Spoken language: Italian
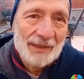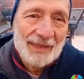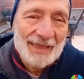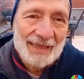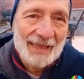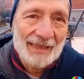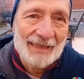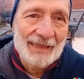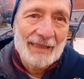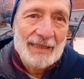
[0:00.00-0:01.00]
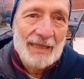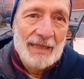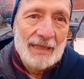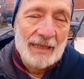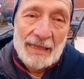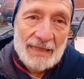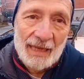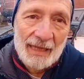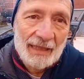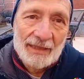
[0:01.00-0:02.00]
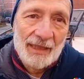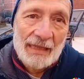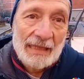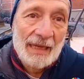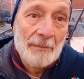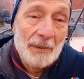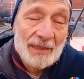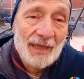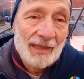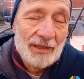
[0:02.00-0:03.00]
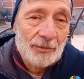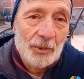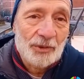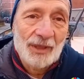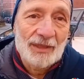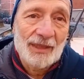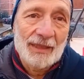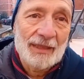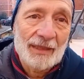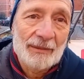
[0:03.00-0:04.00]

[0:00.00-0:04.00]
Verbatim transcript: tentare di iniziare a risalire e pensare che si possa risalire.